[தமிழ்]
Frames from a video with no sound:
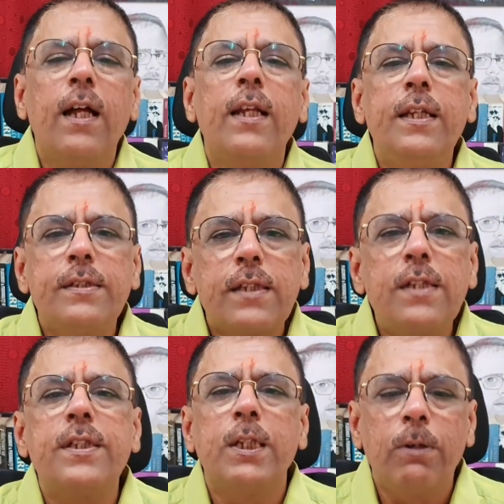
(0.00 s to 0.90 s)
நிறைய
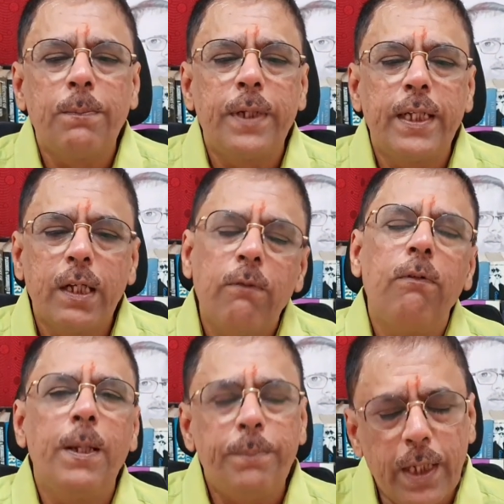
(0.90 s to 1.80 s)
ஸ்கில்ஸை டெவலப் பண்ணிங்கன்னா
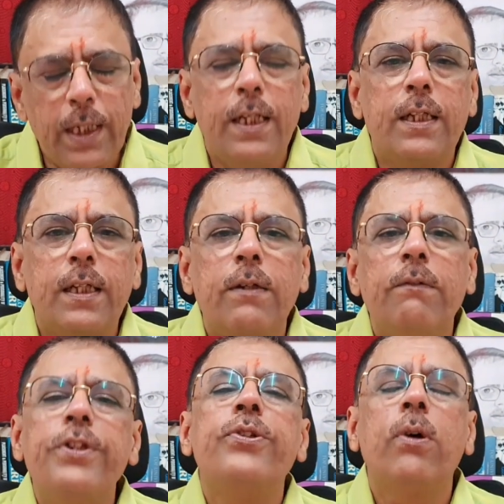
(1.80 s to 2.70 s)
வாய்ப்புகள் இருக்குது
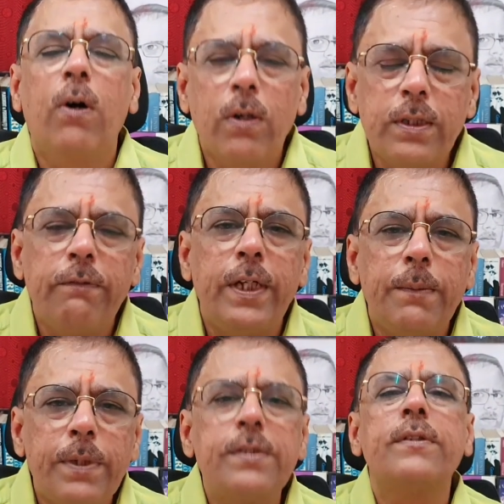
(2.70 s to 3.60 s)
விஷ் யூ ஆல் த வெரி
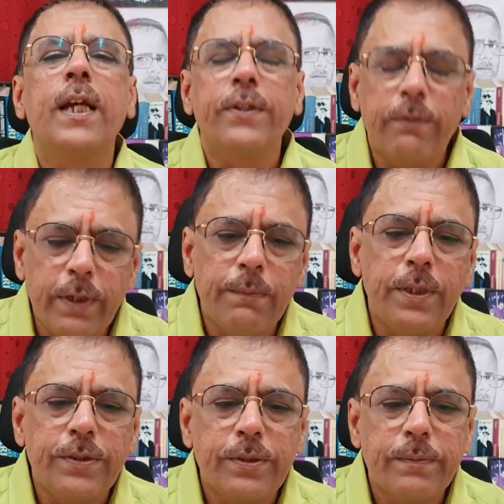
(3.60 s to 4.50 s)
பெஸ்ட் தேங்க்யூ வெரி மச்